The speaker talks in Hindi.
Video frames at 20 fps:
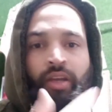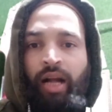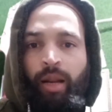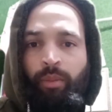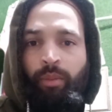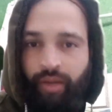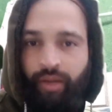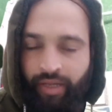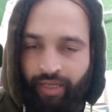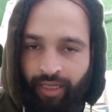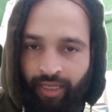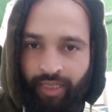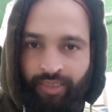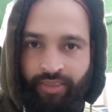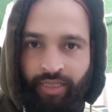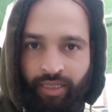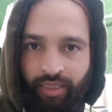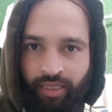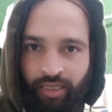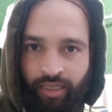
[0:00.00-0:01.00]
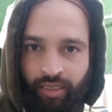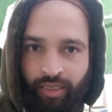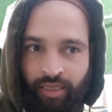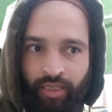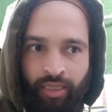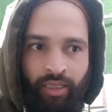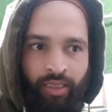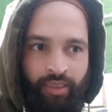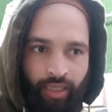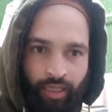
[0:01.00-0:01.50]
काम करने लग जाते हैं
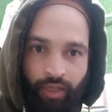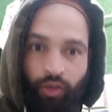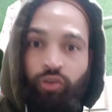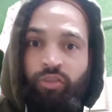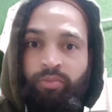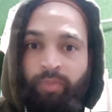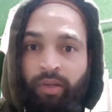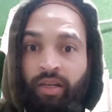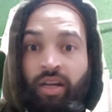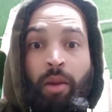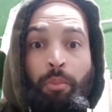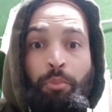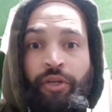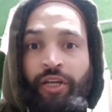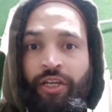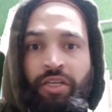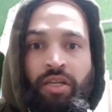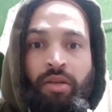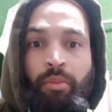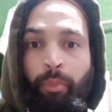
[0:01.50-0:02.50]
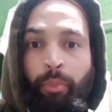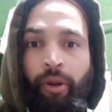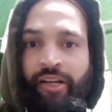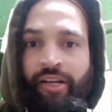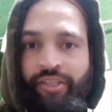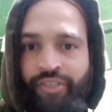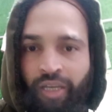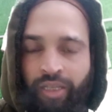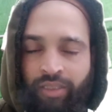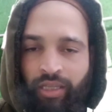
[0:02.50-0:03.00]
ताकि उसमें कंपटीशन बढ़
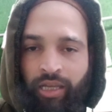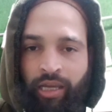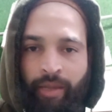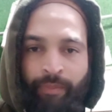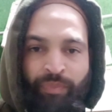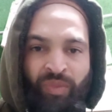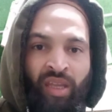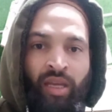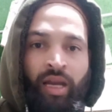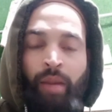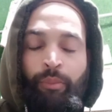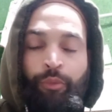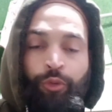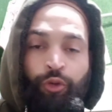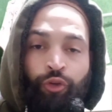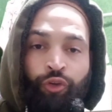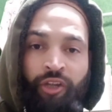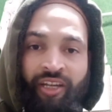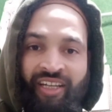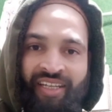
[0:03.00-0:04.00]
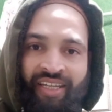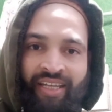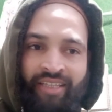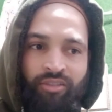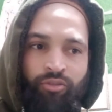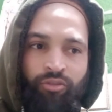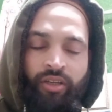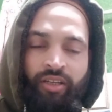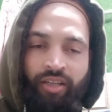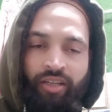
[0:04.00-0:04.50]
जाता है हम
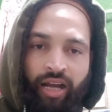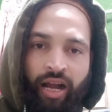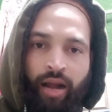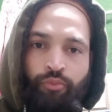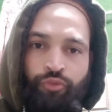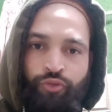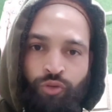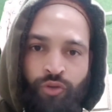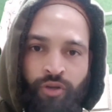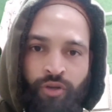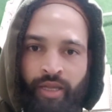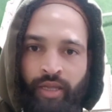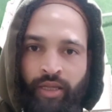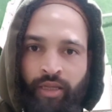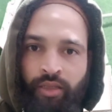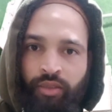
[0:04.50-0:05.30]
यूनिकनेस कोई काम ढूंढे